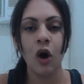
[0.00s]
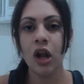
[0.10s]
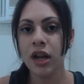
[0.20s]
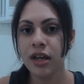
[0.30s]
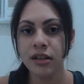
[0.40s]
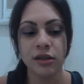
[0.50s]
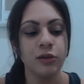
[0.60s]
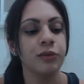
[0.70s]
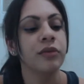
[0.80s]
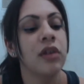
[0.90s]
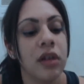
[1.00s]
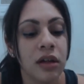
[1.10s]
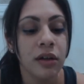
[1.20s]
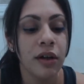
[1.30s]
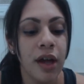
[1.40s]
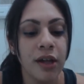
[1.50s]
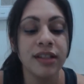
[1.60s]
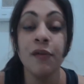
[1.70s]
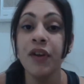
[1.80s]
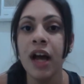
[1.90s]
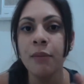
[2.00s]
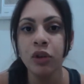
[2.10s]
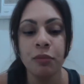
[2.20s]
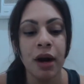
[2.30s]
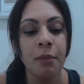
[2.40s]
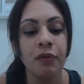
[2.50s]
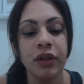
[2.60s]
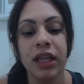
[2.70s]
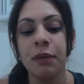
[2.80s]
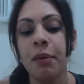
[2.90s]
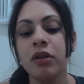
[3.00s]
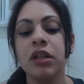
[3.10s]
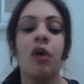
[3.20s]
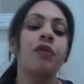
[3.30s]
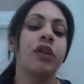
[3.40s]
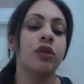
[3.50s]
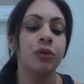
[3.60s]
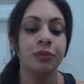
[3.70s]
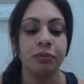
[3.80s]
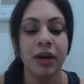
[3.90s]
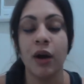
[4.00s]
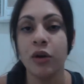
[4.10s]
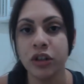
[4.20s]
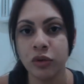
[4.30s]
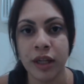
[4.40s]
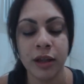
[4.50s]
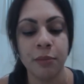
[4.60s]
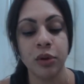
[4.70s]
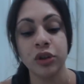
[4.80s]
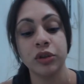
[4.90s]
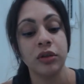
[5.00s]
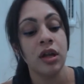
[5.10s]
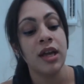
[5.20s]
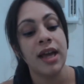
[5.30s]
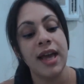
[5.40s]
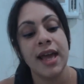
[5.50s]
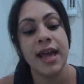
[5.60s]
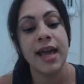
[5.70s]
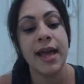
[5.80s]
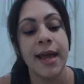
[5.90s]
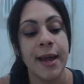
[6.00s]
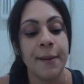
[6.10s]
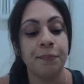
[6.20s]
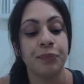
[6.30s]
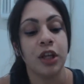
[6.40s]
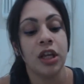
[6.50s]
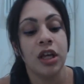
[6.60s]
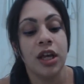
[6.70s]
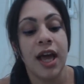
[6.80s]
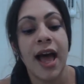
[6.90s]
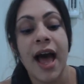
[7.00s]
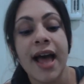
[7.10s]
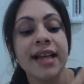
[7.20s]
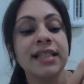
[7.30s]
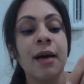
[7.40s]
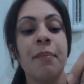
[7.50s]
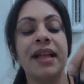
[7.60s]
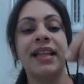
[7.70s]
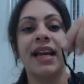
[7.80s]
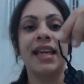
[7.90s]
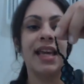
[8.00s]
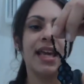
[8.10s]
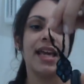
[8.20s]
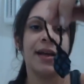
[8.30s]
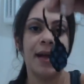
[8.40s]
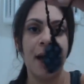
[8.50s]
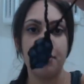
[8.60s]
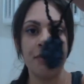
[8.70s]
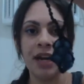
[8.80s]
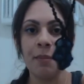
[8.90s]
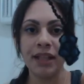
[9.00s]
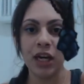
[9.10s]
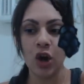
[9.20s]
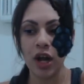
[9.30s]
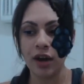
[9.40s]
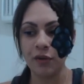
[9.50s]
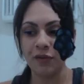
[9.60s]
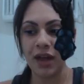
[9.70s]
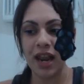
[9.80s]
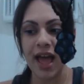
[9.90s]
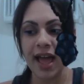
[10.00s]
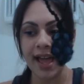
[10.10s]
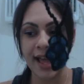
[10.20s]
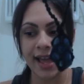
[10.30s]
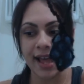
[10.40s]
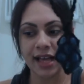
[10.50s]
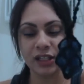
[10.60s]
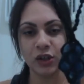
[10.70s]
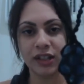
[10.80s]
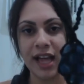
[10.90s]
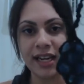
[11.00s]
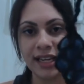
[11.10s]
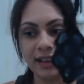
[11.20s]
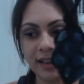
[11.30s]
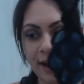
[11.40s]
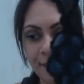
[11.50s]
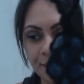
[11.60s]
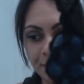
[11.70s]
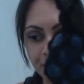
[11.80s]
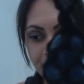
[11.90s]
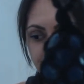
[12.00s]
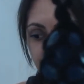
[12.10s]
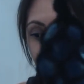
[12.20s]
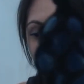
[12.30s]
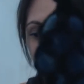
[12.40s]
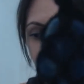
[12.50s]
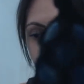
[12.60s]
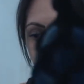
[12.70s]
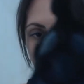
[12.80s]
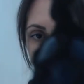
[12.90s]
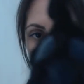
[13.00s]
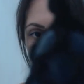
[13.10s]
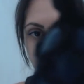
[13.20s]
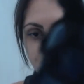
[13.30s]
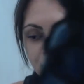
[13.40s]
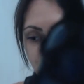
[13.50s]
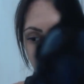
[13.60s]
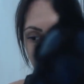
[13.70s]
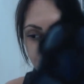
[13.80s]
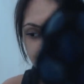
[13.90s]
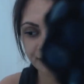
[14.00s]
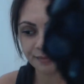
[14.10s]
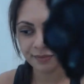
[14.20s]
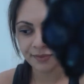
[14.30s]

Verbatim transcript: Olha isso. Se ficar muito brabo, eu vou ter que pausar o vídeo pra continuar depois. É... Essa pedra aqui, a primeira pedra que eu quero falar é a sodalita. Ela é uma pedra lindíssima, olha.